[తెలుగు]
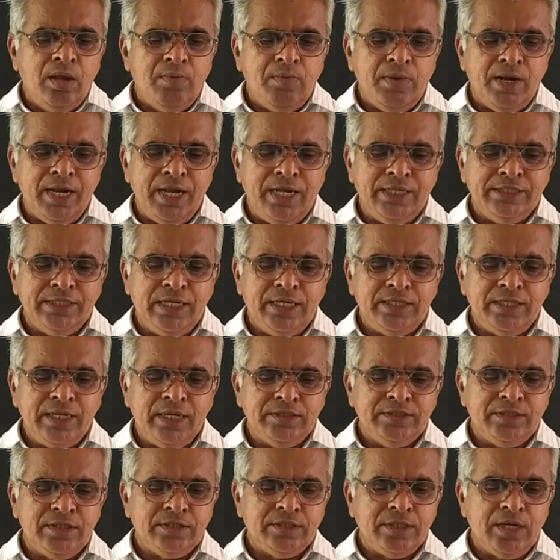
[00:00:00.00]
మరి అజంతా
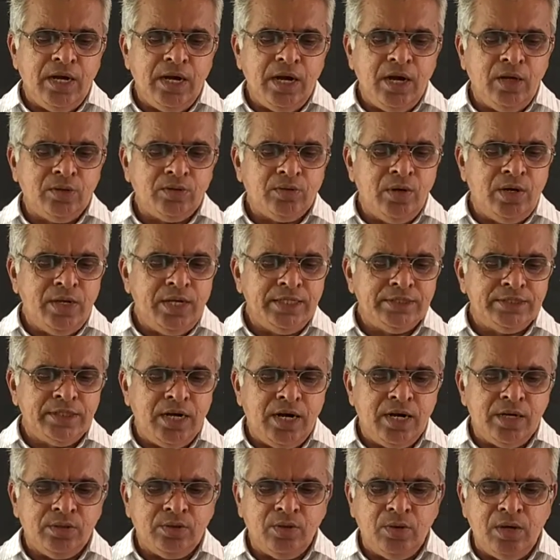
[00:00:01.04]
చిత్రాల్లో
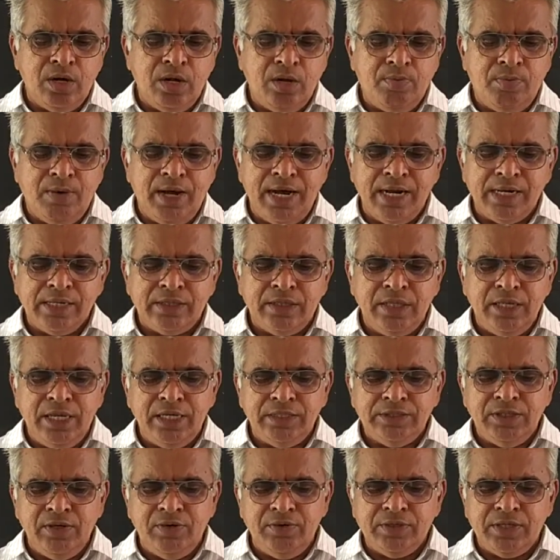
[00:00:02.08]
తొణికిసలాడుతున్న భారతీయ
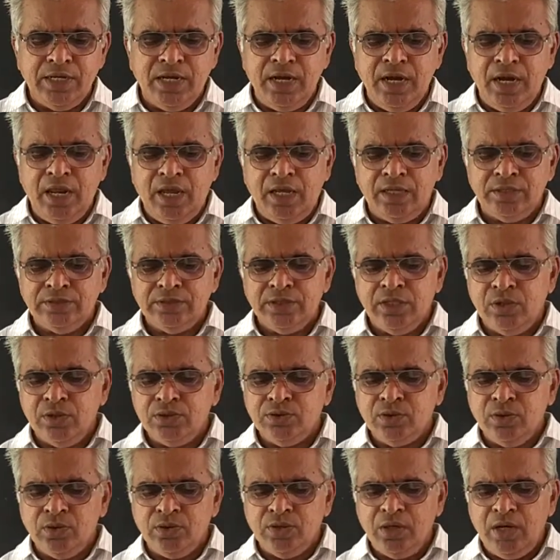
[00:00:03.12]
జీవితాన్ని
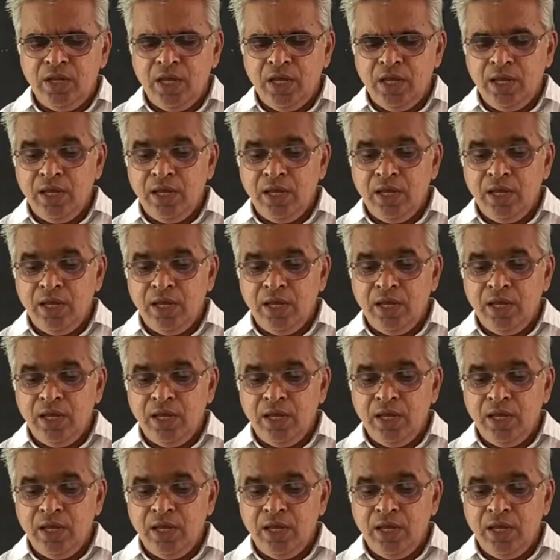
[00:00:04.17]
సంస్కృతిని